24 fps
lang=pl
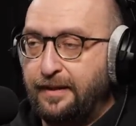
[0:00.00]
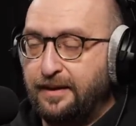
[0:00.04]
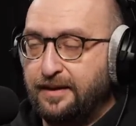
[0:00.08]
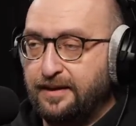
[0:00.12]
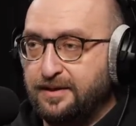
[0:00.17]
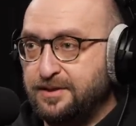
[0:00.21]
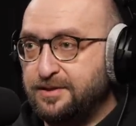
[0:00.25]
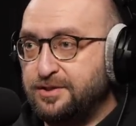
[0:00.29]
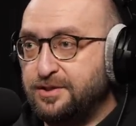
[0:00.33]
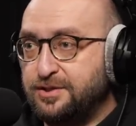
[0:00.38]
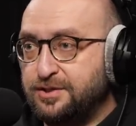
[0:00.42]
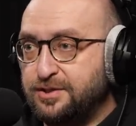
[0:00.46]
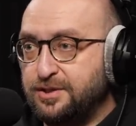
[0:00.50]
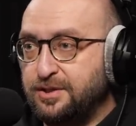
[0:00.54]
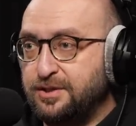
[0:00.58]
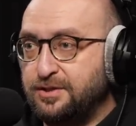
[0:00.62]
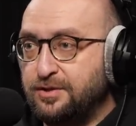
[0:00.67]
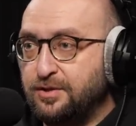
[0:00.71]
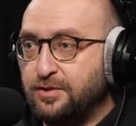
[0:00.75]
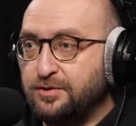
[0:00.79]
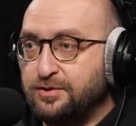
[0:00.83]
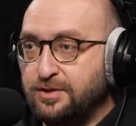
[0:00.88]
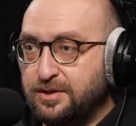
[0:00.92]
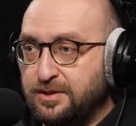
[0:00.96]

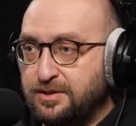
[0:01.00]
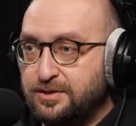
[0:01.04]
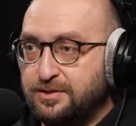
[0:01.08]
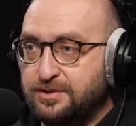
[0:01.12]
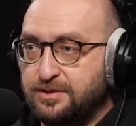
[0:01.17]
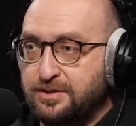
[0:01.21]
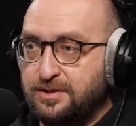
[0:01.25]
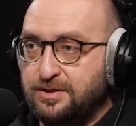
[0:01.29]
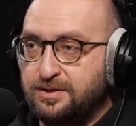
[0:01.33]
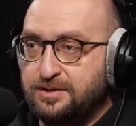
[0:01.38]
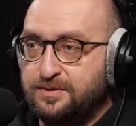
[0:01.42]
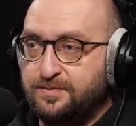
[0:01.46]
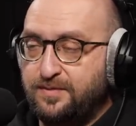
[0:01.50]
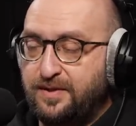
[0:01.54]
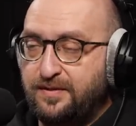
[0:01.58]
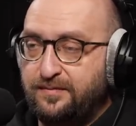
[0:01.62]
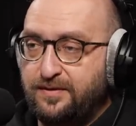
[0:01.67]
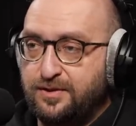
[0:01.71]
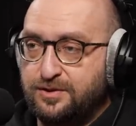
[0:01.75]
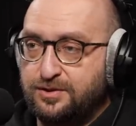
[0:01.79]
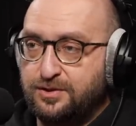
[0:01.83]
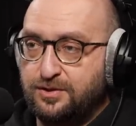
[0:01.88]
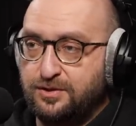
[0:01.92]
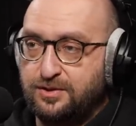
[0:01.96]
genetycznej do nich, czyli
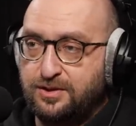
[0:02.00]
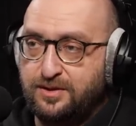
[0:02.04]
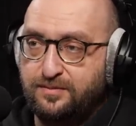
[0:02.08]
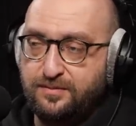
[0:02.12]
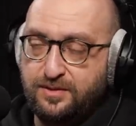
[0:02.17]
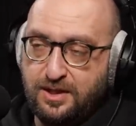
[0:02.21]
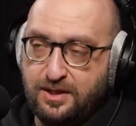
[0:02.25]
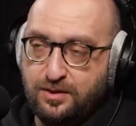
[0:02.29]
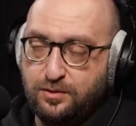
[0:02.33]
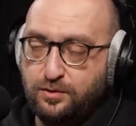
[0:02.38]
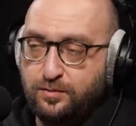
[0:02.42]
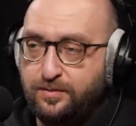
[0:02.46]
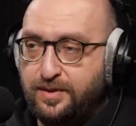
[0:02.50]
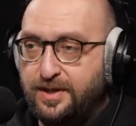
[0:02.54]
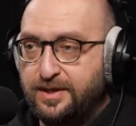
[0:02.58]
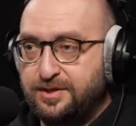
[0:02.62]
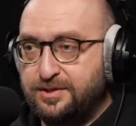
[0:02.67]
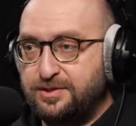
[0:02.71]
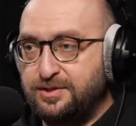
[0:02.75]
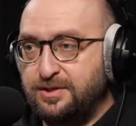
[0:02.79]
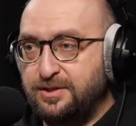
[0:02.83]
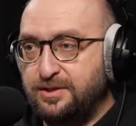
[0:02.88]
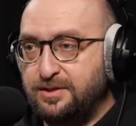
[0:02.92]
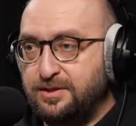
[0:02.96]
sprawia, że one mniej lub
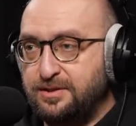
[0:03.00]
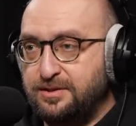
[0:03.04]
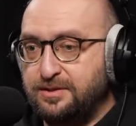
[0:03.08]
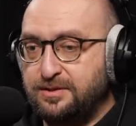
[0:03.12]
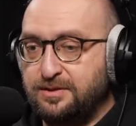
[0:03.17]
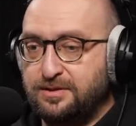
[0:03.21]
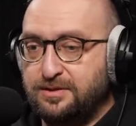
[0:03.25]
bardziej